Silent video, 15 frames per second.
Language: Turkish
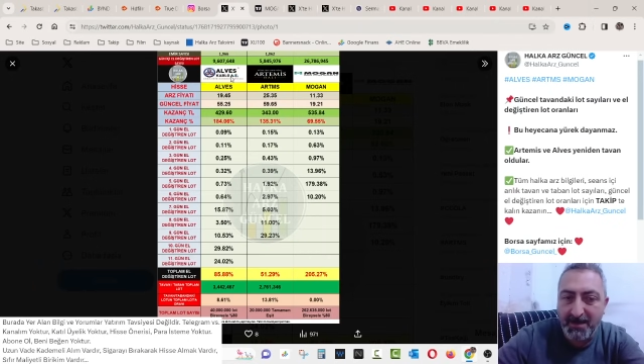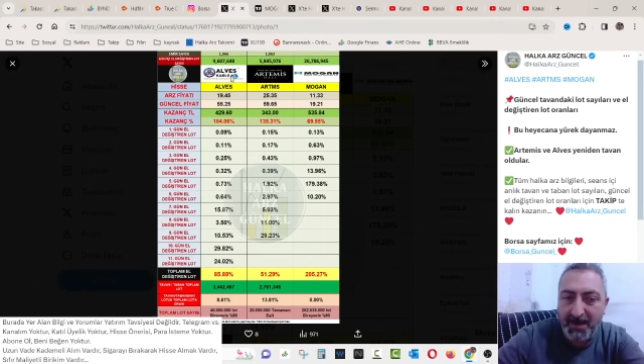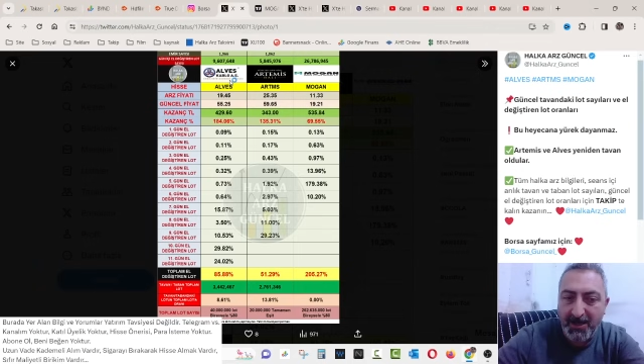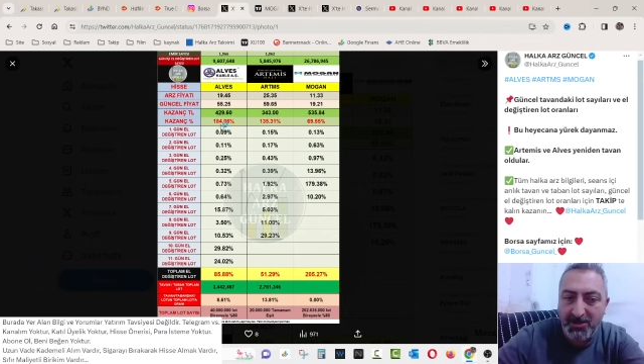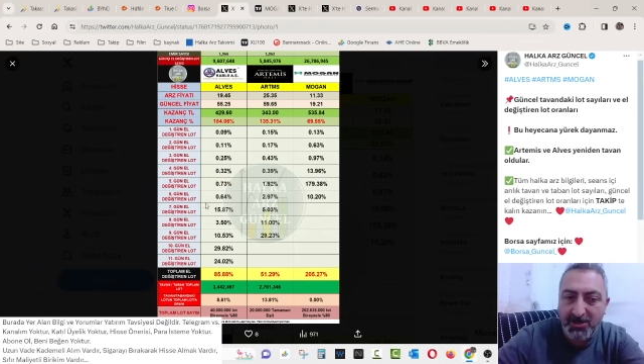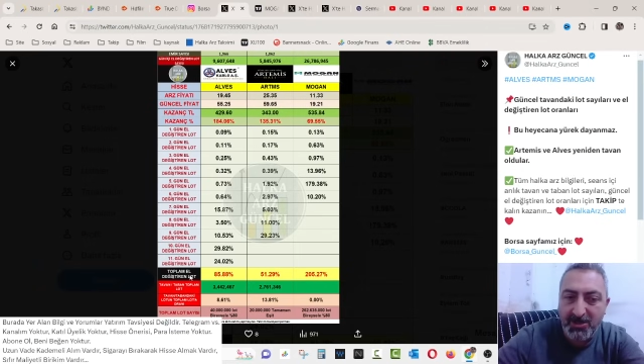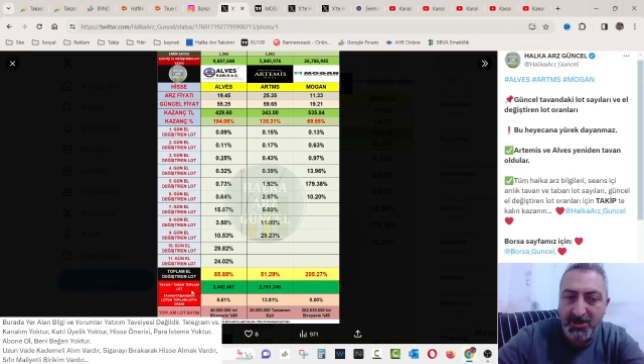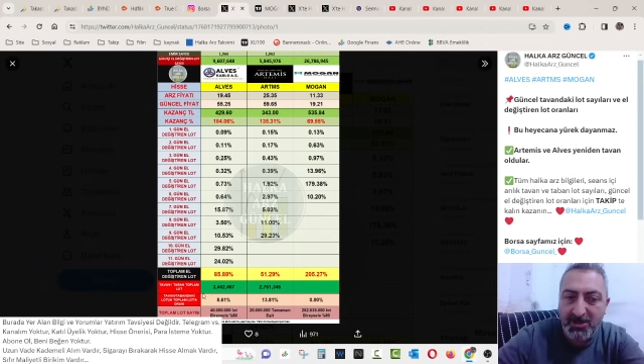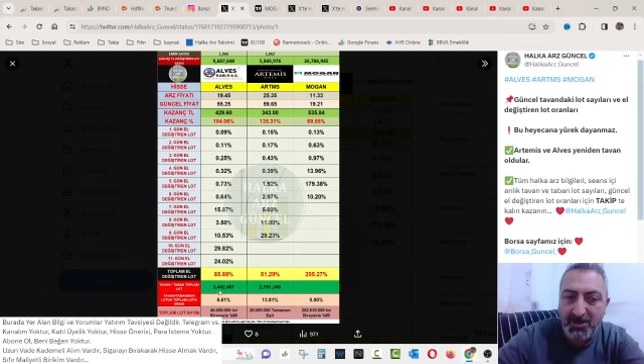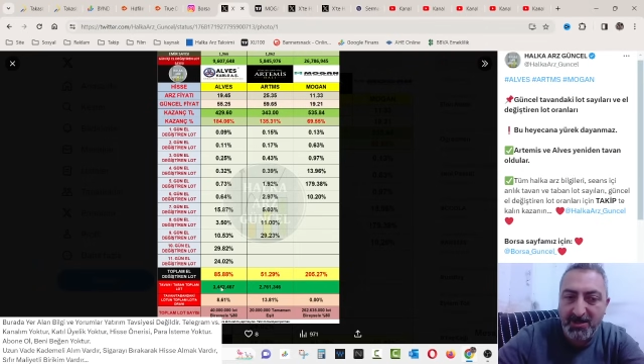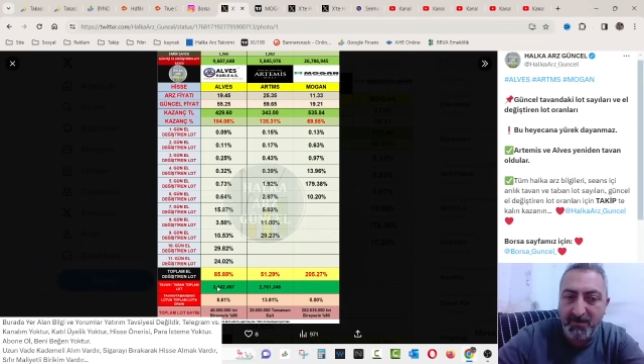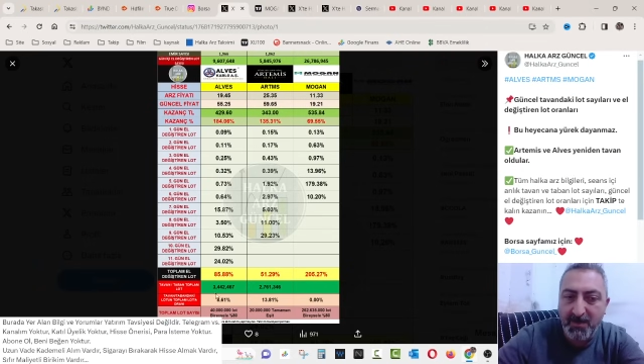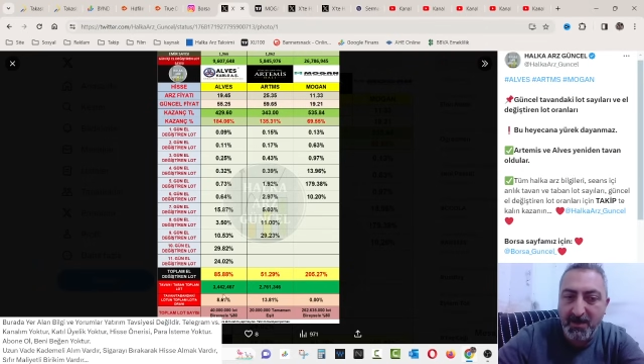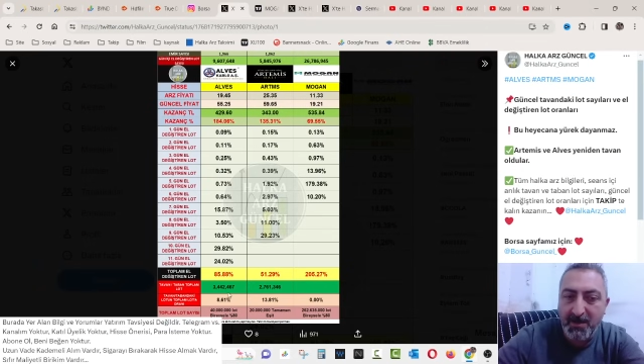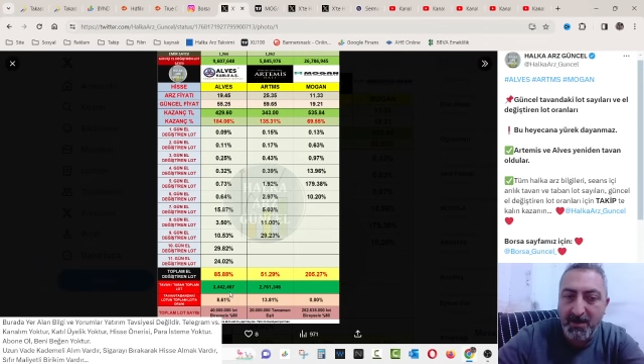açılış
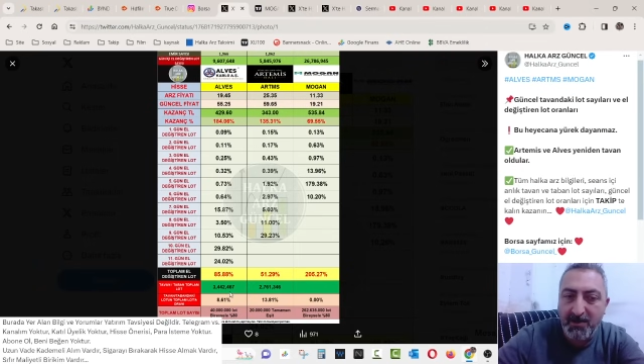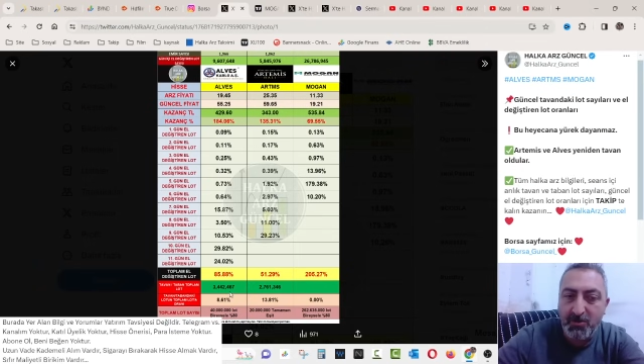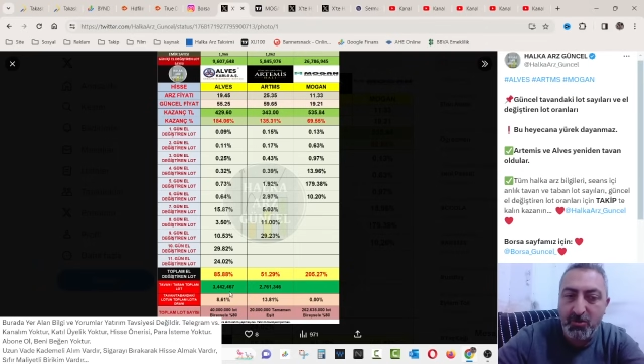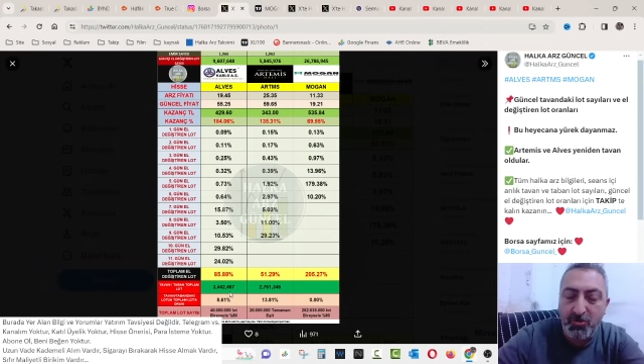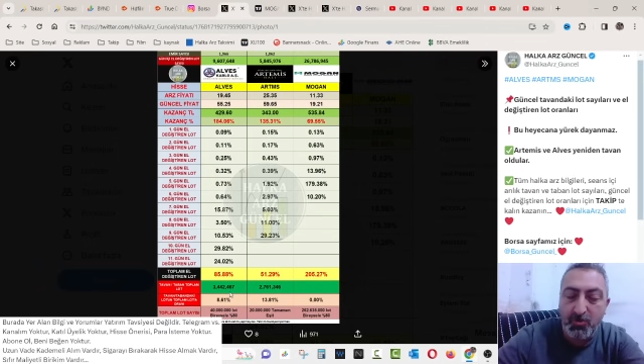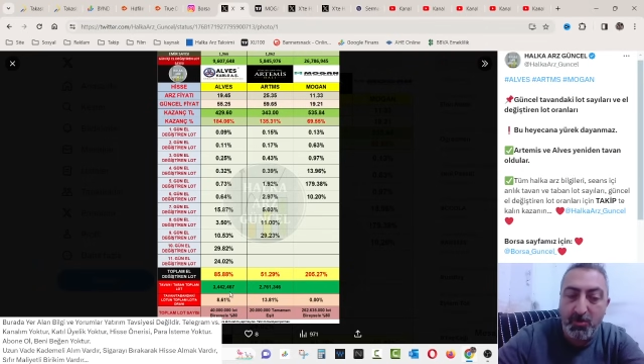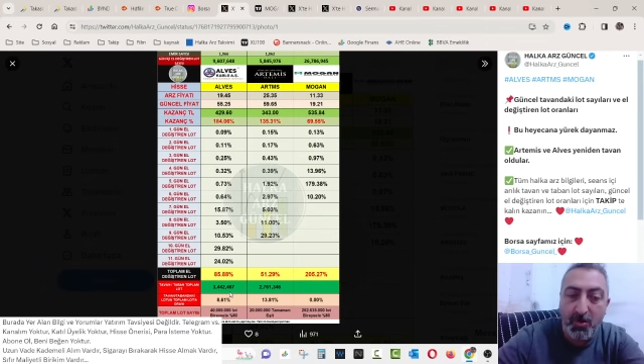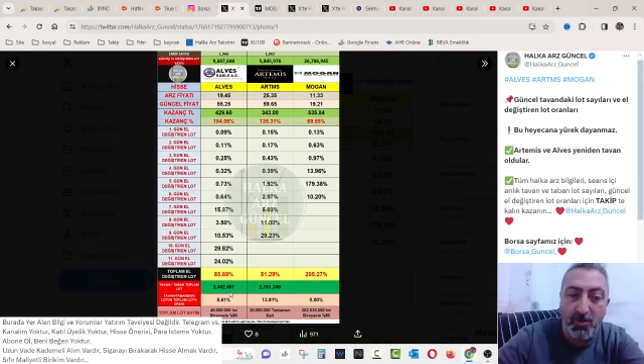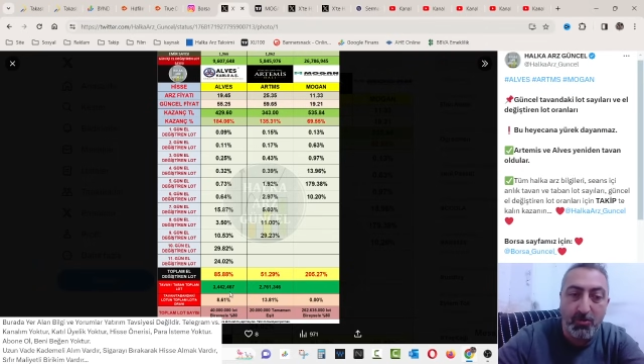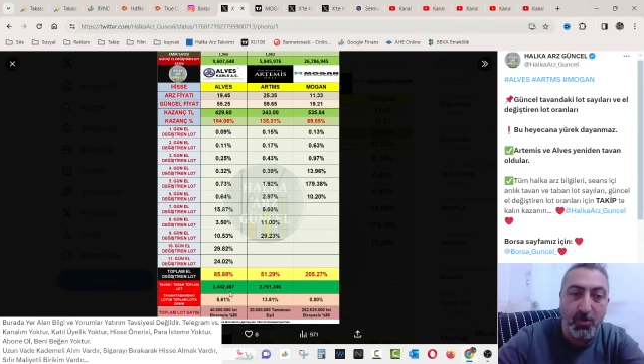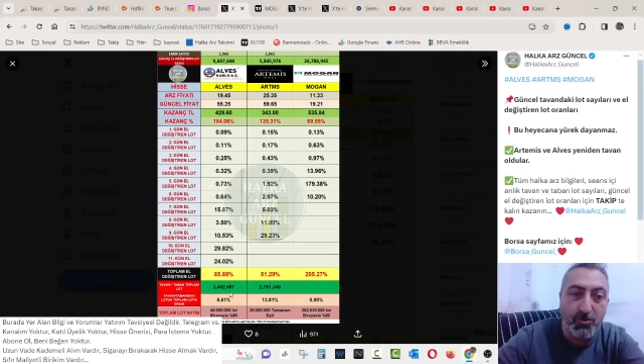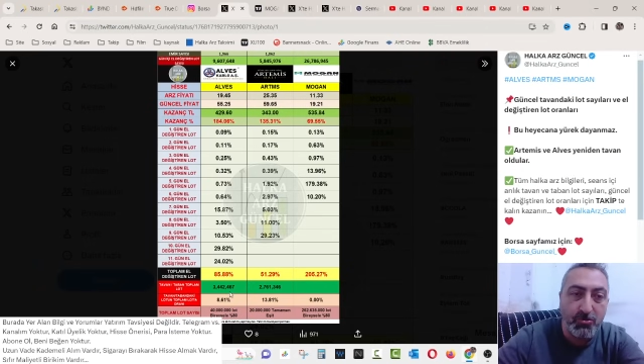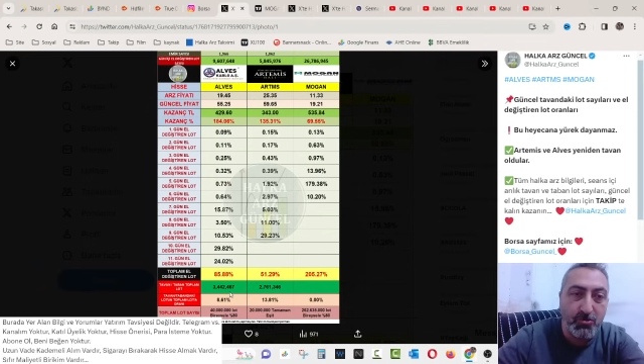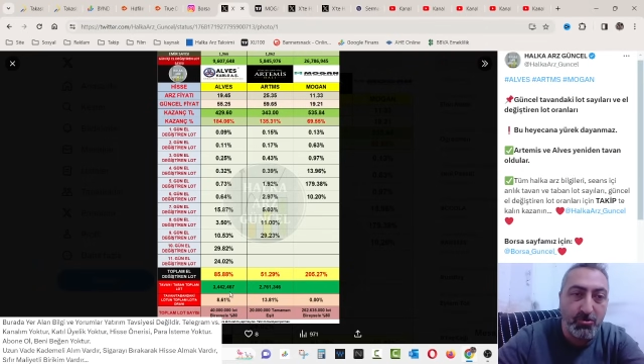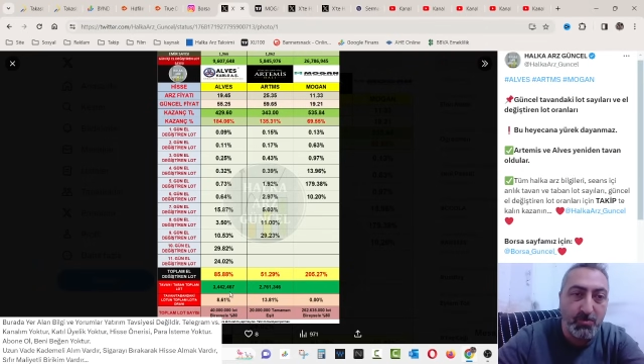itibariyle 3 milyon
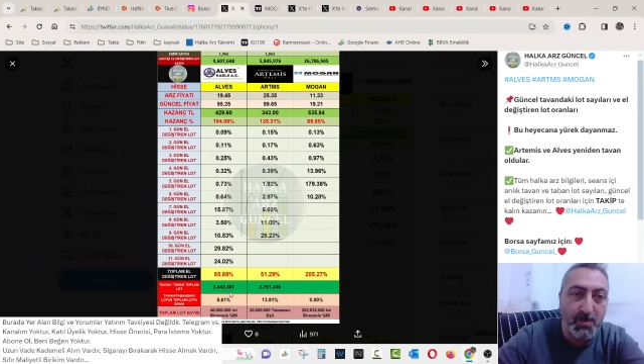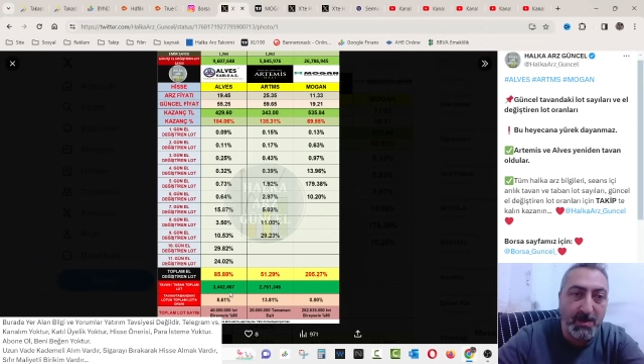400